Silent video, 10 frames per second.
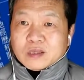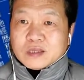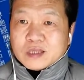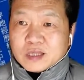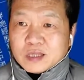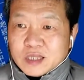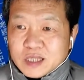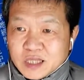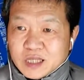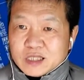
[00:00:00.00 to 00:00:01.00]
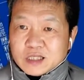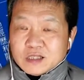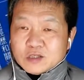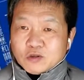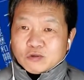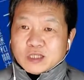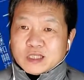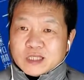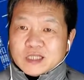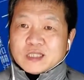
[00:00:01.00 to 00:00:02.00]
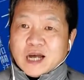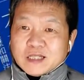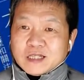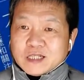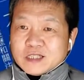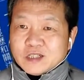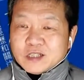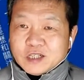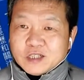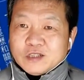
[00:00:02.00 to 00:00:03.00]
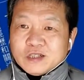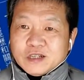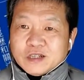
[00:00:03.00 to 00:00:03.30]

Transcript: 这个现实中的自然的这些人